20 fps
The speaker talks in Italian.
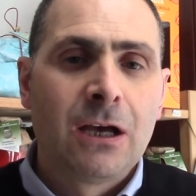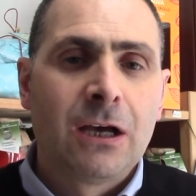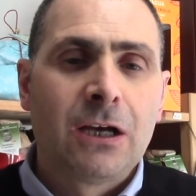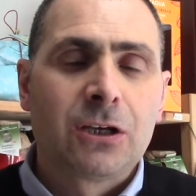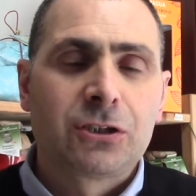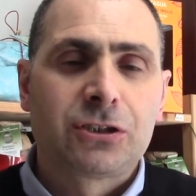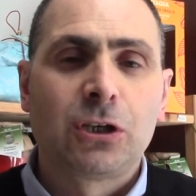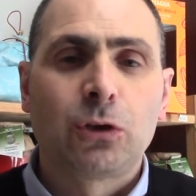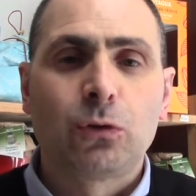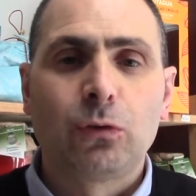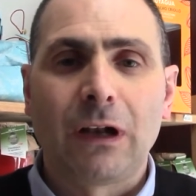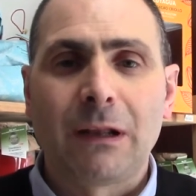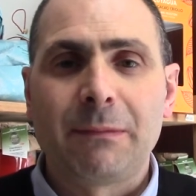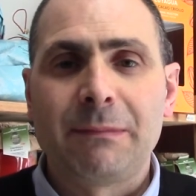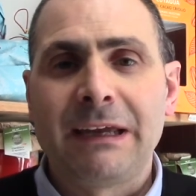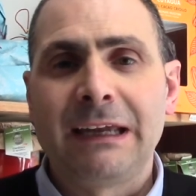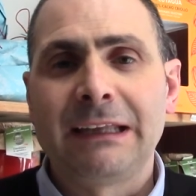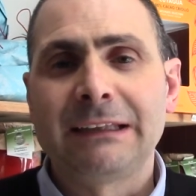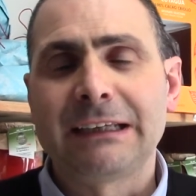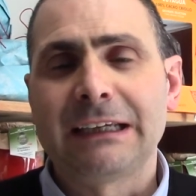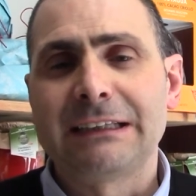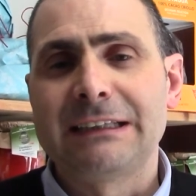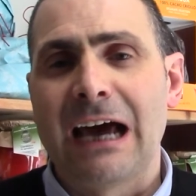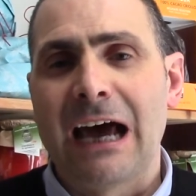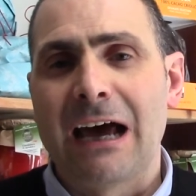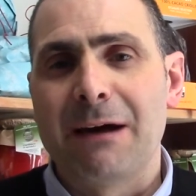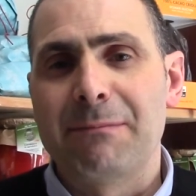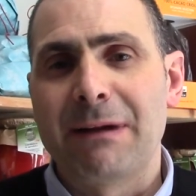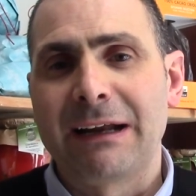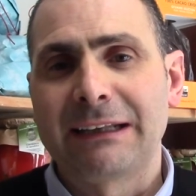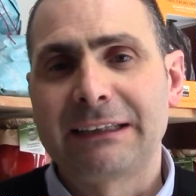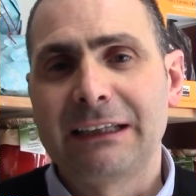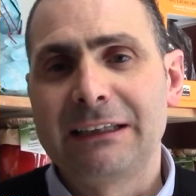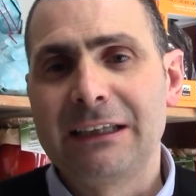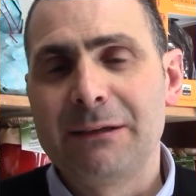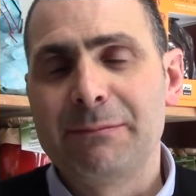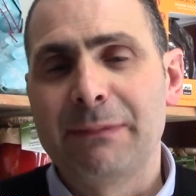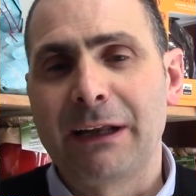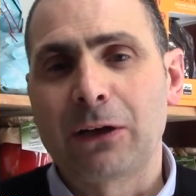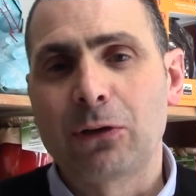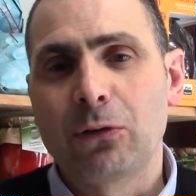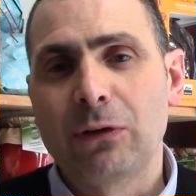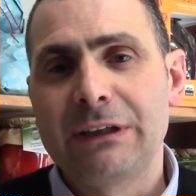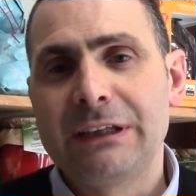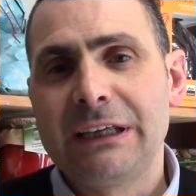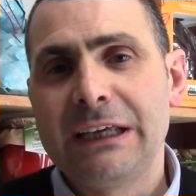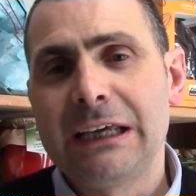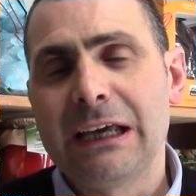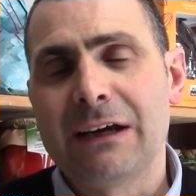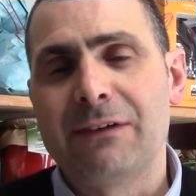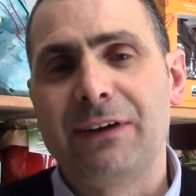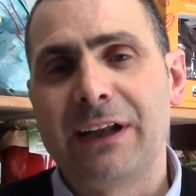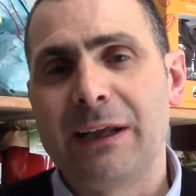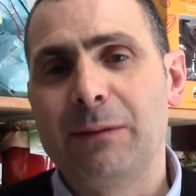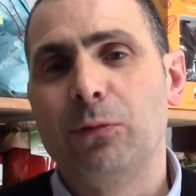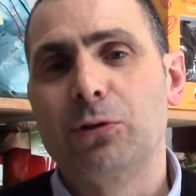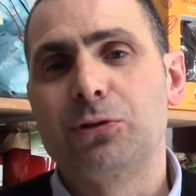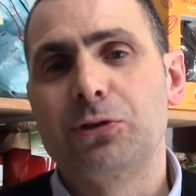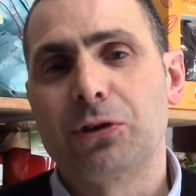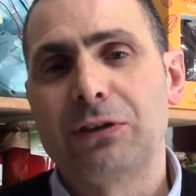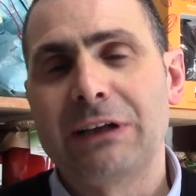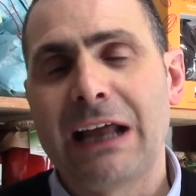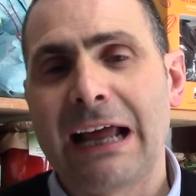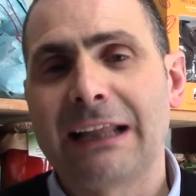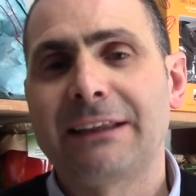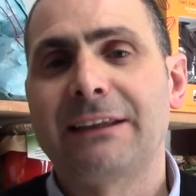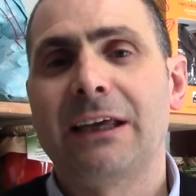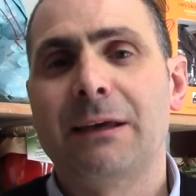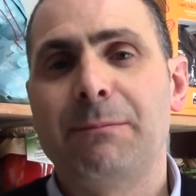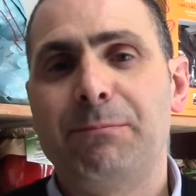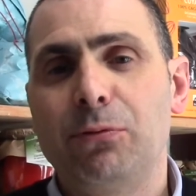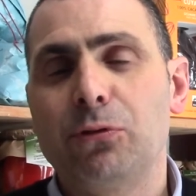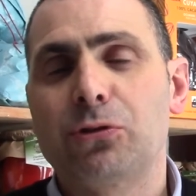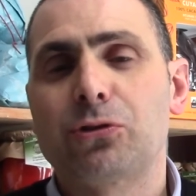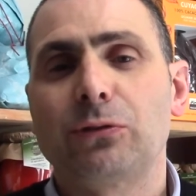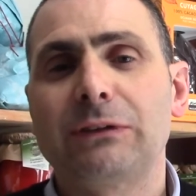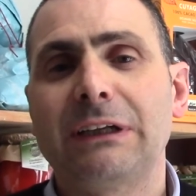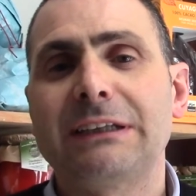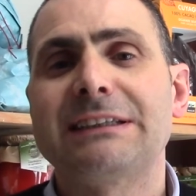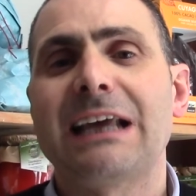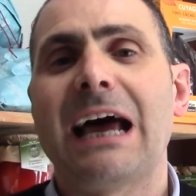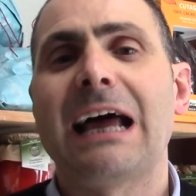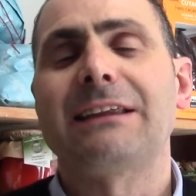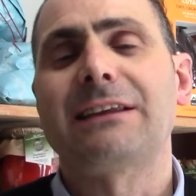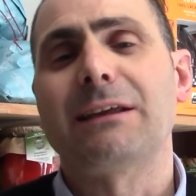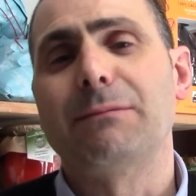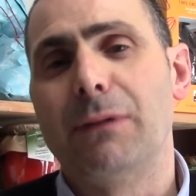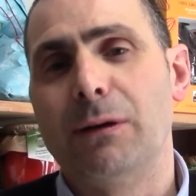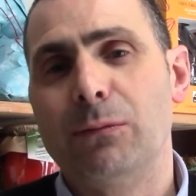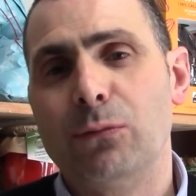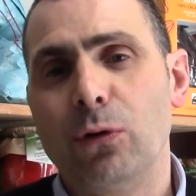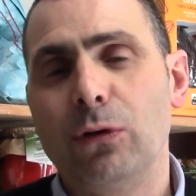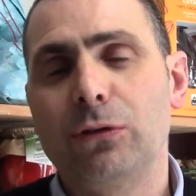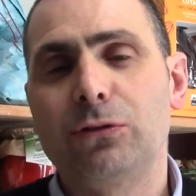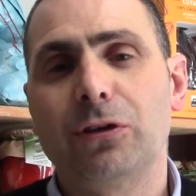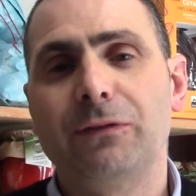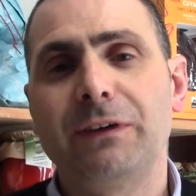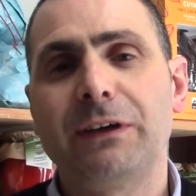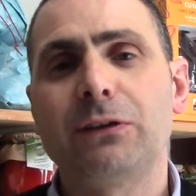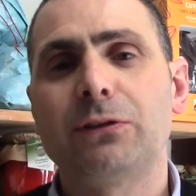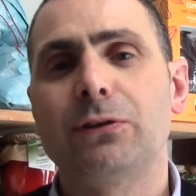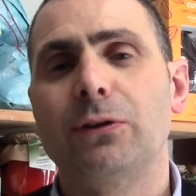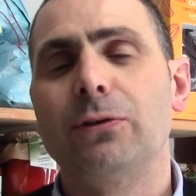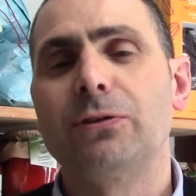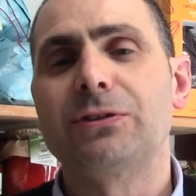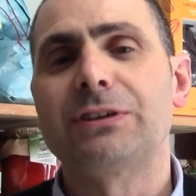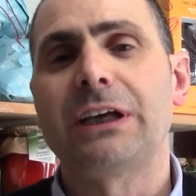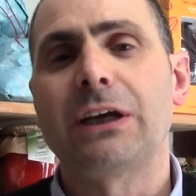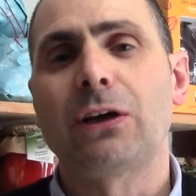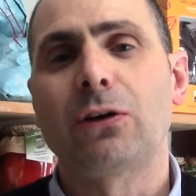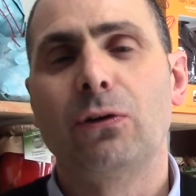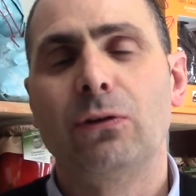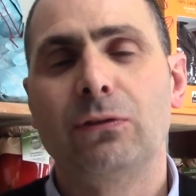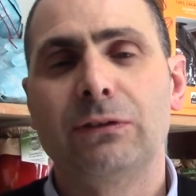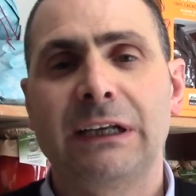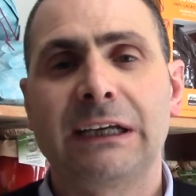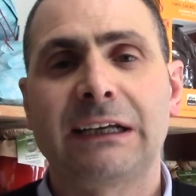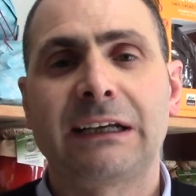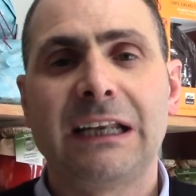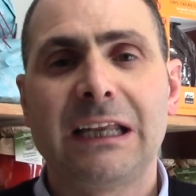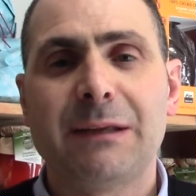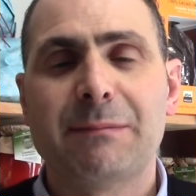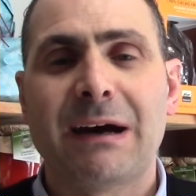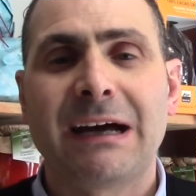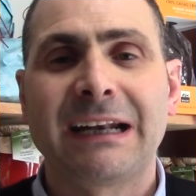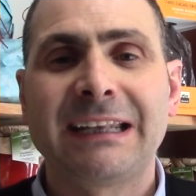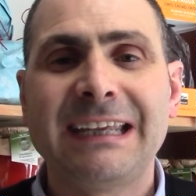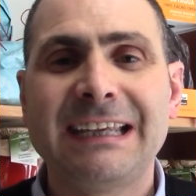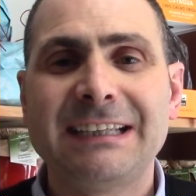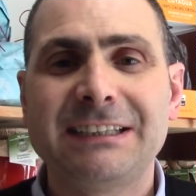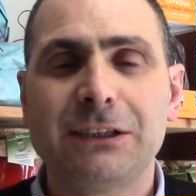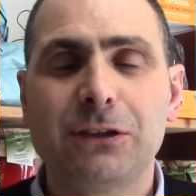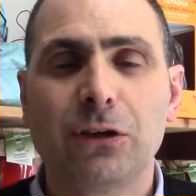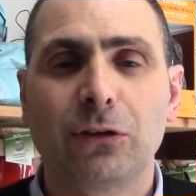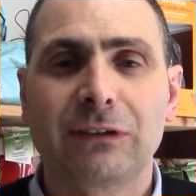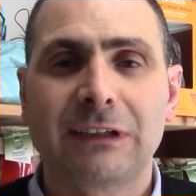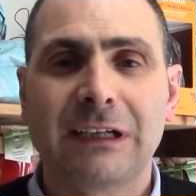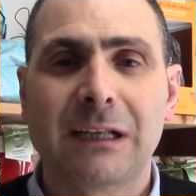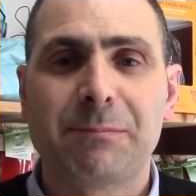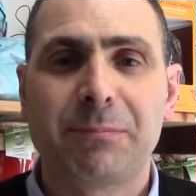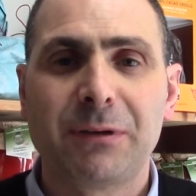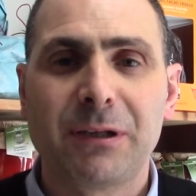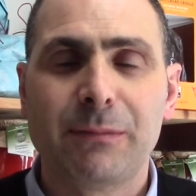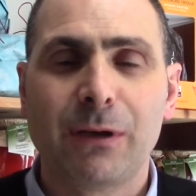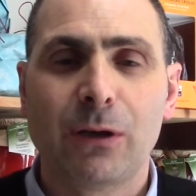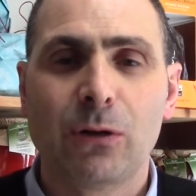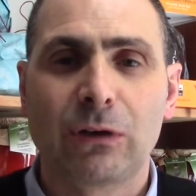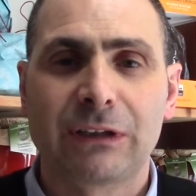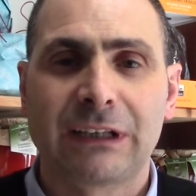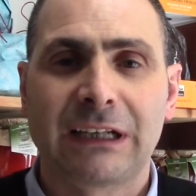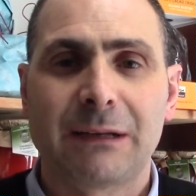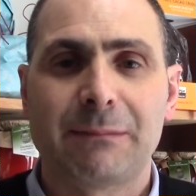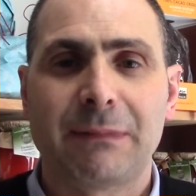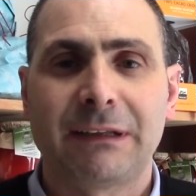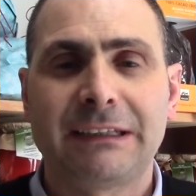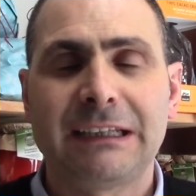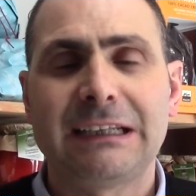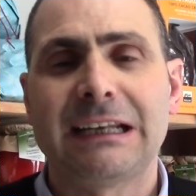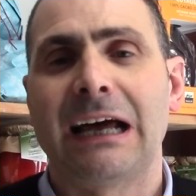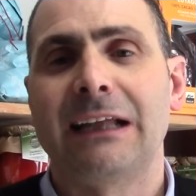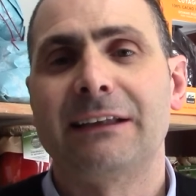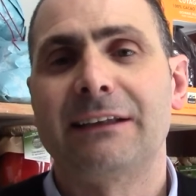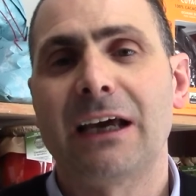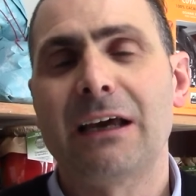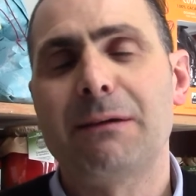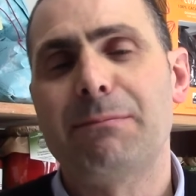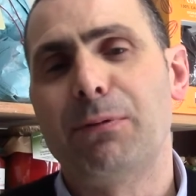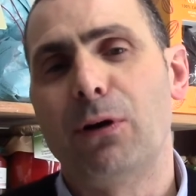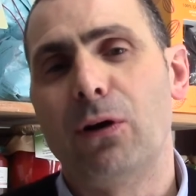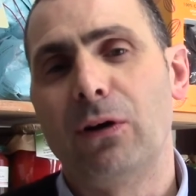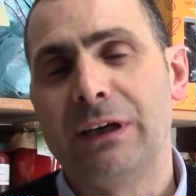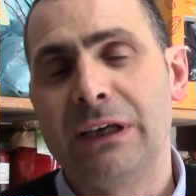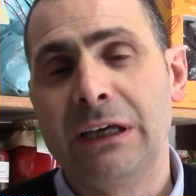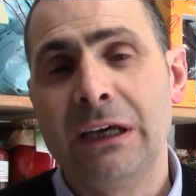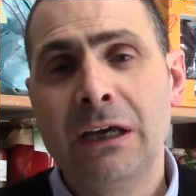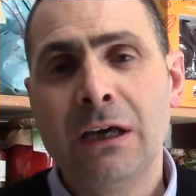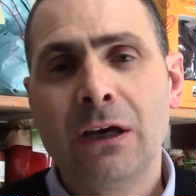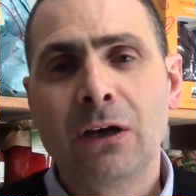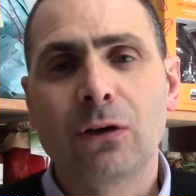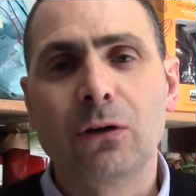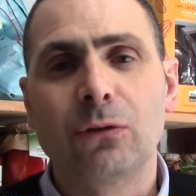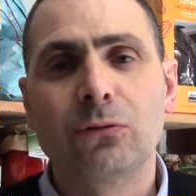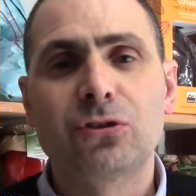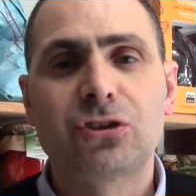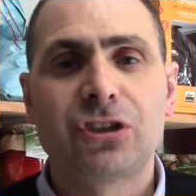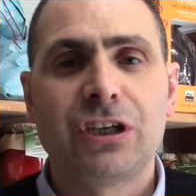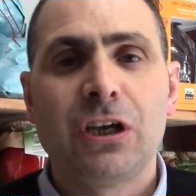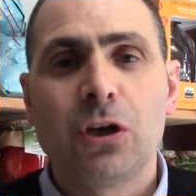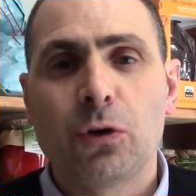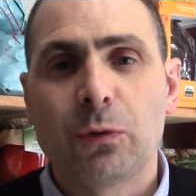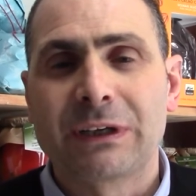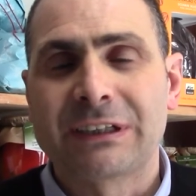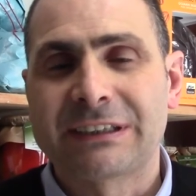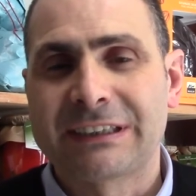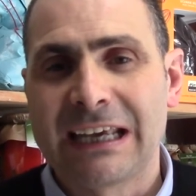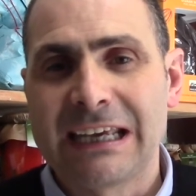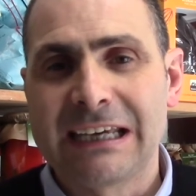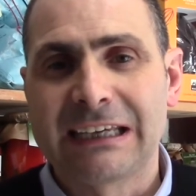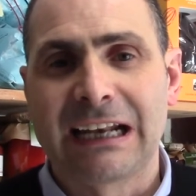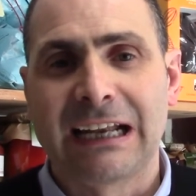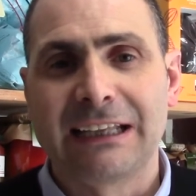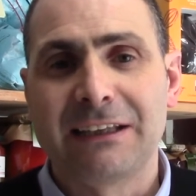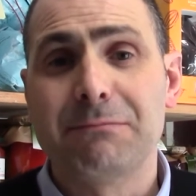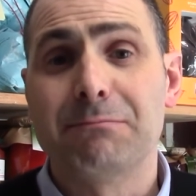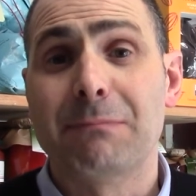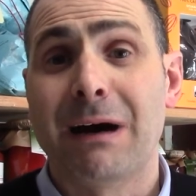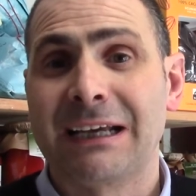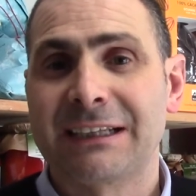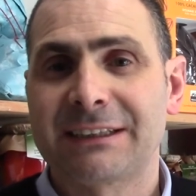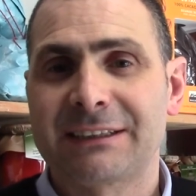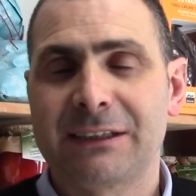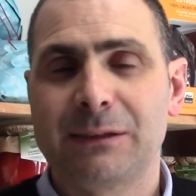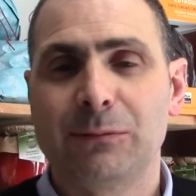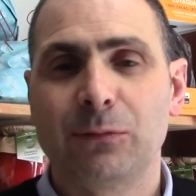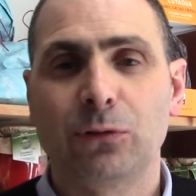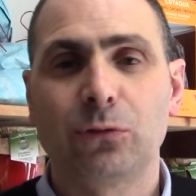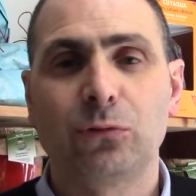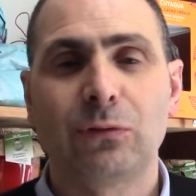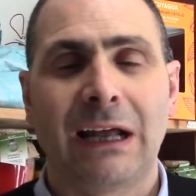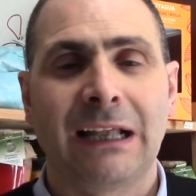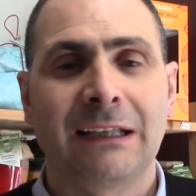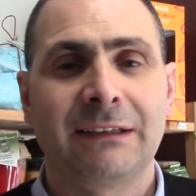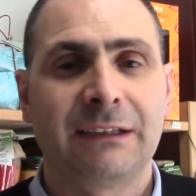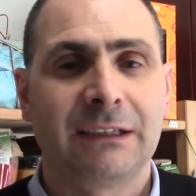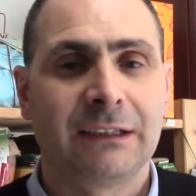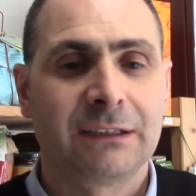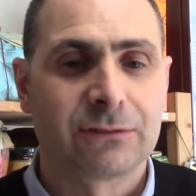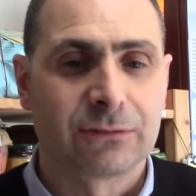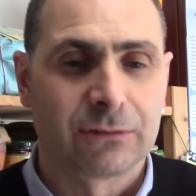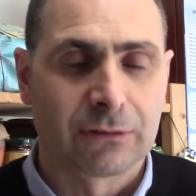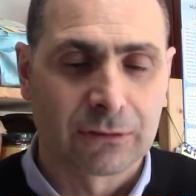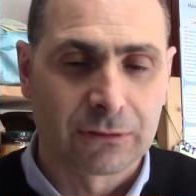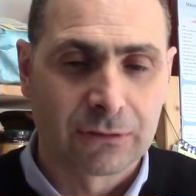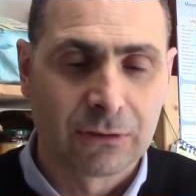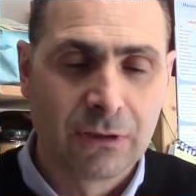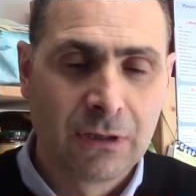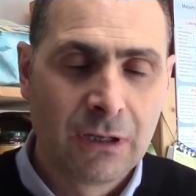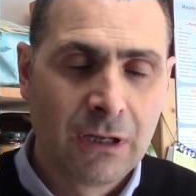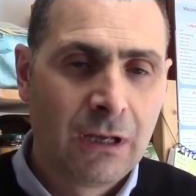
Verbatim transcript: Sicuramente da martedì e mercoledì avremo giornate più soleggiate ma molto ventose con clima rigido nelle prime ore della mattinata e poi con 5-6 gradi massimo durante il giorno.